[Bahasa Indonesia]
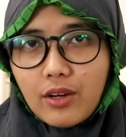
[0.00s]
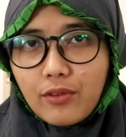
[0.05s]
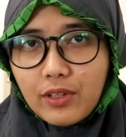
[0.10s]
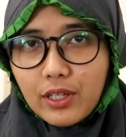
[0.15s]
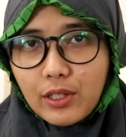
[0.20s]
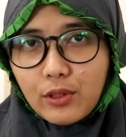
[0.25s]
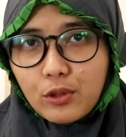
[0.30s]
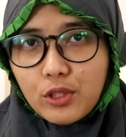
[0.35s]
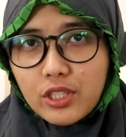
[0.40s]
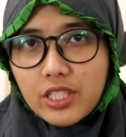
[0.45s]

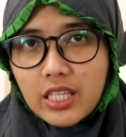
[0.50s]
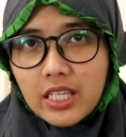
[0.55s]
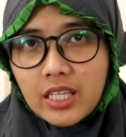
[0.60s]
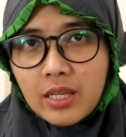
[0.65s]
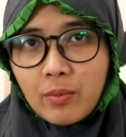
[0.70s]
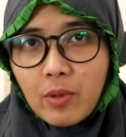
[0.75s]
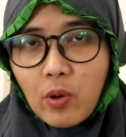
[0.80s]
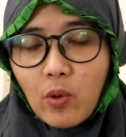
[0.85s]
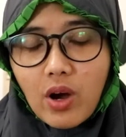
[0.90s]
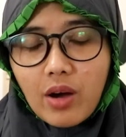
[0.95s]
virus
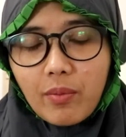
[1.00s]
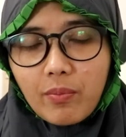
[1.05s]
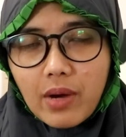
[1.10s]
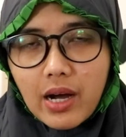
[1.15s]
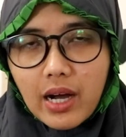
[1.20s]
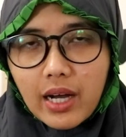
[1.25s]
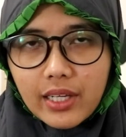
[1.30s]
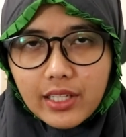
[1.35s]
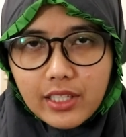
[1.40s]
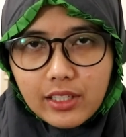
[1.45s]
ini
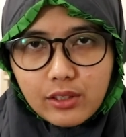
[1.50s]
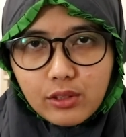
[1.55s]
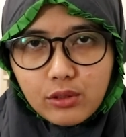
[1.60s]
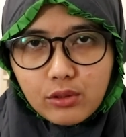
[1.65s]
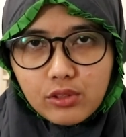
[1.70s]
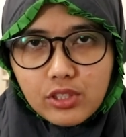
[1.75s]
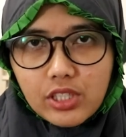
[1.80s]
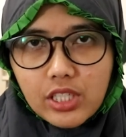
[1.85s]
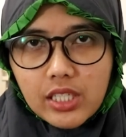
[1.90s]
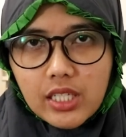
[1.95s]
mewabah
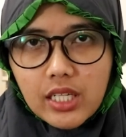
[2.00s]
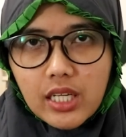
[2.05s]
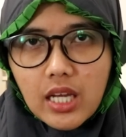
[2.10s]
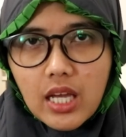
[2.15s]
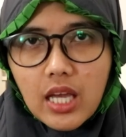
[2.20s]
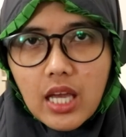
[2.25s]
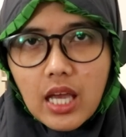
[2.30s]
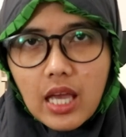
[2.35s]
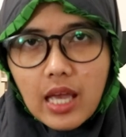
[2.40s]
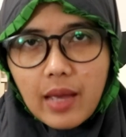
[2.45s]
gitu jadi
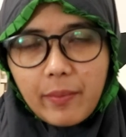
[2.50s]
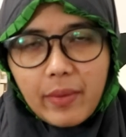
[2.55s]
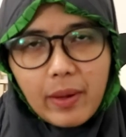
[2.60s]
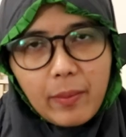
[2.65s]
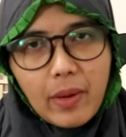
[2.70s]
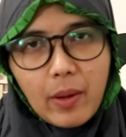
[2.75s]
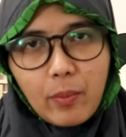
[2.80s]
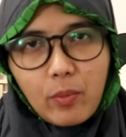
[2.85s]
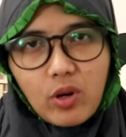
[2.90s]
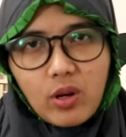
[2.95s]

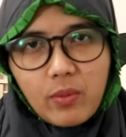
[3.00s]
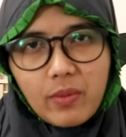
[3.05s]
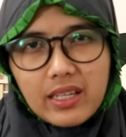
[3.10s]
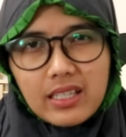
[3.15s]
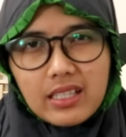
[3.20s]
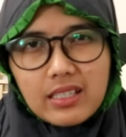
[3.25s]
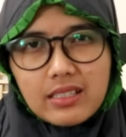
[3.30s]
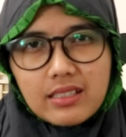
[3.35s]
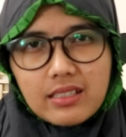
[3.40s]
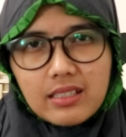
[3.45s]
memang belum
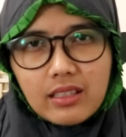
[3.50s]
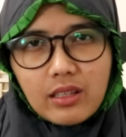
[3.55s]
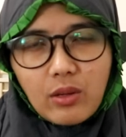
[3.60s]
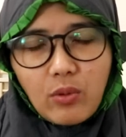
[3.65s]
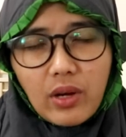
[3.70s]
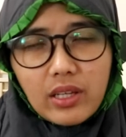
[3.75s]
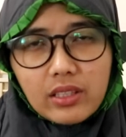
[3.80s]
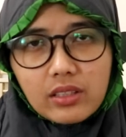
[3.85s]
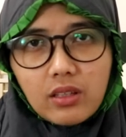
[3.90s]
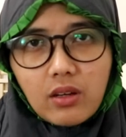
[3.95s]
ada
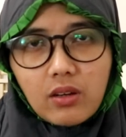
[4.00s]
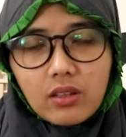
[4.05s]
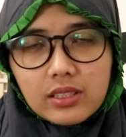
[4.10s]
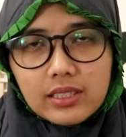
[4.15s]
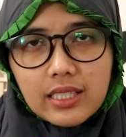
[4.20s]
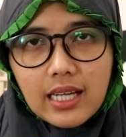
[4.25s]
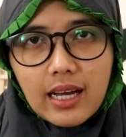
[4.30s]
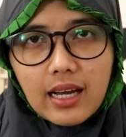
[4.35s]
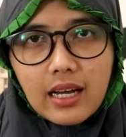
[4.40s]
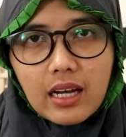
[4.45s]
citywide
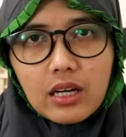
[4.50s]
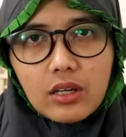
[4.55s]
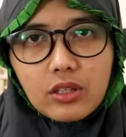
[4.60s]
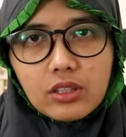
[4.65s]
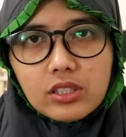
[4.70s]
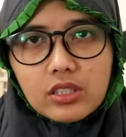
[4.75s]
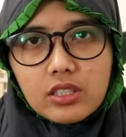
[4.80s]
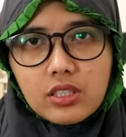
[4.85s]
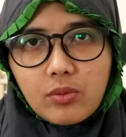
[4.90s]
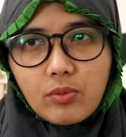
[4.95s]

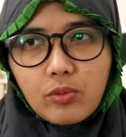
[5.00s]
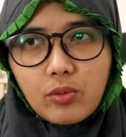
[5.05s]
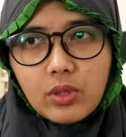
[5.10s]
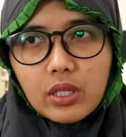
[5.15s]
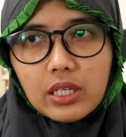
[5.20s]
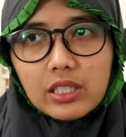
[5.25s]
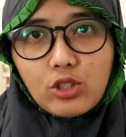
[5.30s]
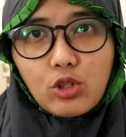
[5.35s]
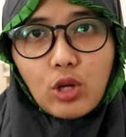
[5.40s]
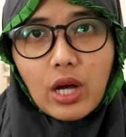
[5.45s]
lockdown
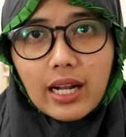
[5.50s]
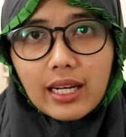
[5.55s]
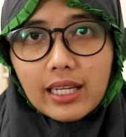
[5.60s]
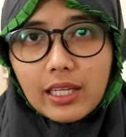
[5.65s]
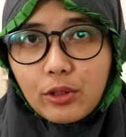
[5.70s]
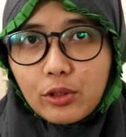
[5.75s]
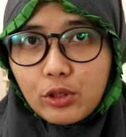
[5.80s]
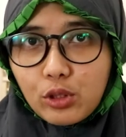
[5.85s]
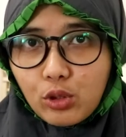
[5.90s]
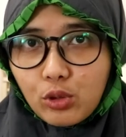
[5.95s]

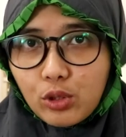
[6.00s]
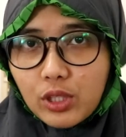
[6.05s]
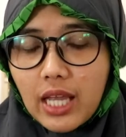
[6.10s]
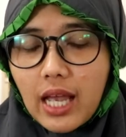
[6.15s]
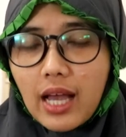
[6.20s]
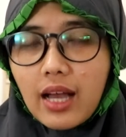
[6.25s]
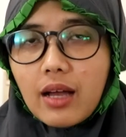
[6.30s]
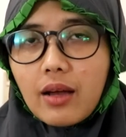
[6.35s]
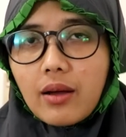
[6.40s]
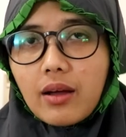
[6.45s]
kecuali untuk
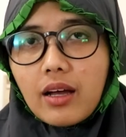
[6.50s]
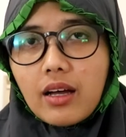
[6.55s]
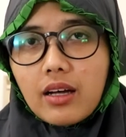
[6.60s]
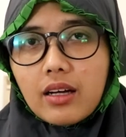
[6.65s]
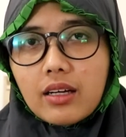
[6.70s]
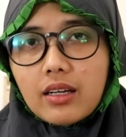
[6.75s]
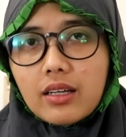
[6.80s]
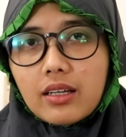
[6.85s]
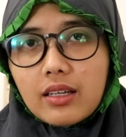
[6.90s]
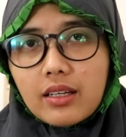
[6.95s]
yang
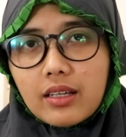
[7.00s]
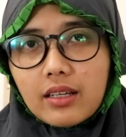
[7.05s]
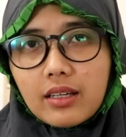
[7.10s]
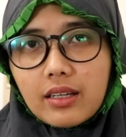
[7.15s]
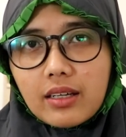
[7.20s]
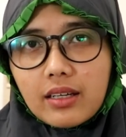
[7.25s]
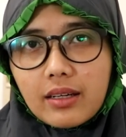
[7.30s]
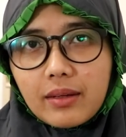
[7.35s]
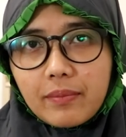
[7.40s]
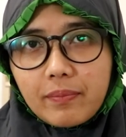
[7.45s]

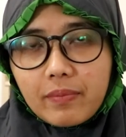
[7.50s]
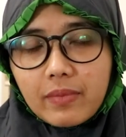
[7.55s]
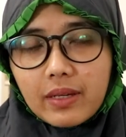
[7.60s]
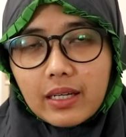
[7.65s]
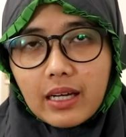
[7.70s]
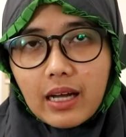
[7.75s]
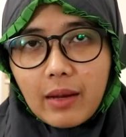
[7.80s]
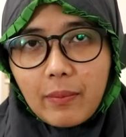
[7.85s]
uh,